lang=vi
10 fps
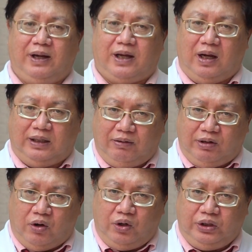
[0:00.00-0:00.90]
phải cần theo
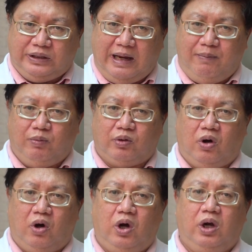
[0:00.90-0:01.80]
dõi xem
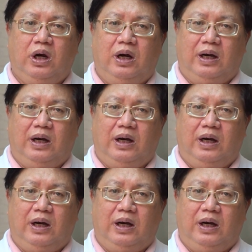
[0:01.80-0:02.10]
có